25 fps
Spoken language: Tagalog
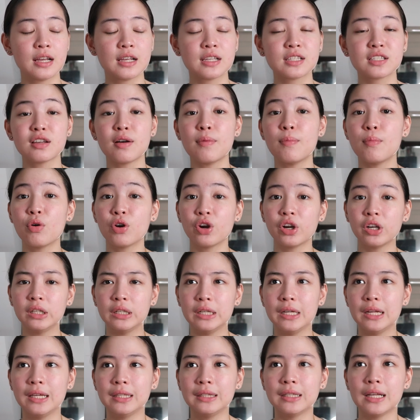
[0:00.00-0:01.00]
sa
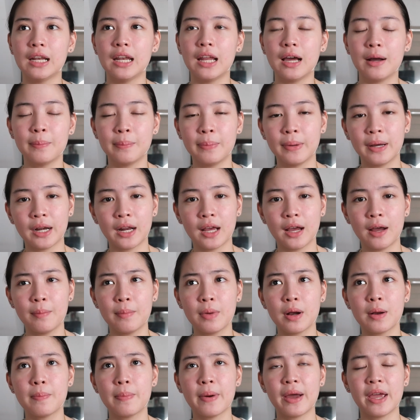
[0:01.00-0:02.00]
morning na lang para
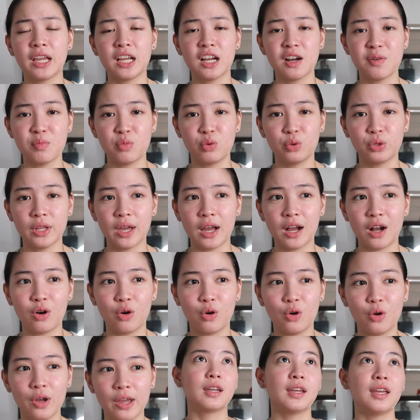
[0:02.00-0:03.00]
magpahinga muna
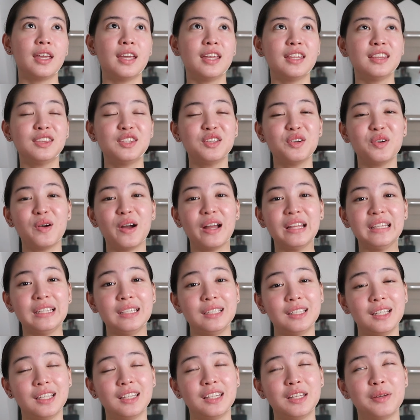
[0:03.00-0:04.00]
ako. And yung
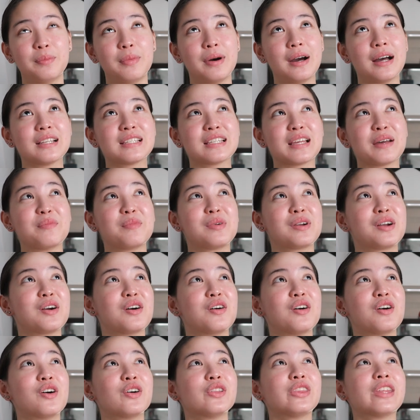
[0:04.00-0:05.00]
kanina, ba diba, sabi
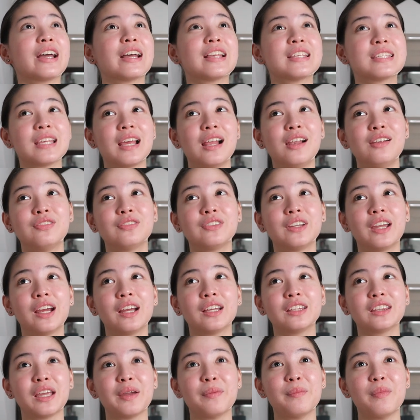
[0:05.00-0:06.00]
ko,
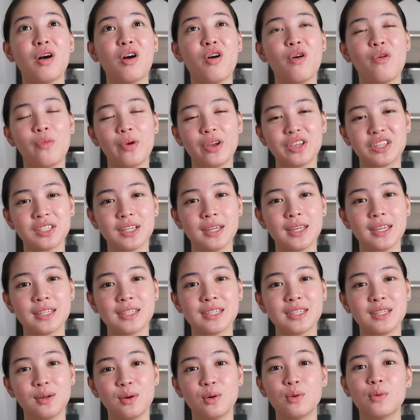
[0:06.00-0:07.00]
nag-self-care time ako, which is
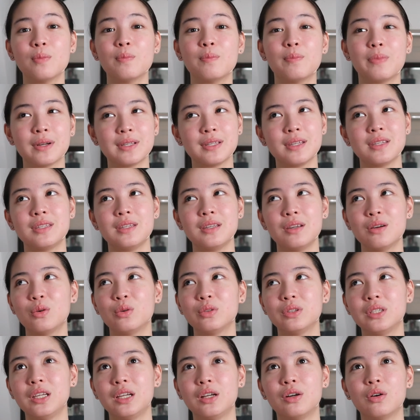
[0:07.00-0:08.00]
yung
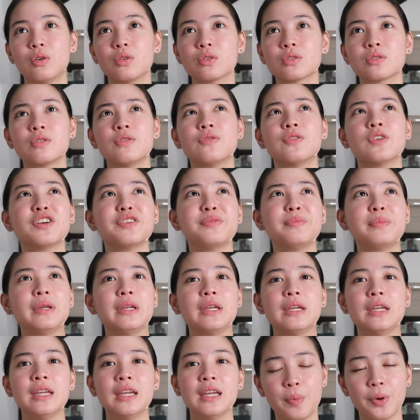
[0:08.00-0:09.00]
pagsi-COD ko. So for
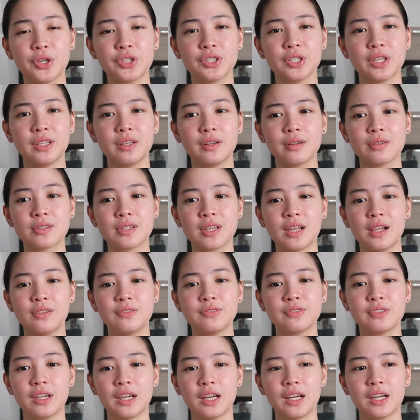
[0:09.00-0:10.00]
me, part siya ng
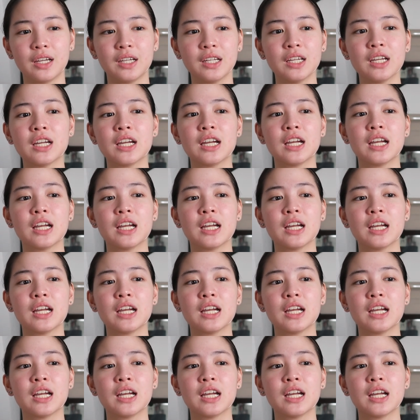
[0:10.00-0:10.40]
self-care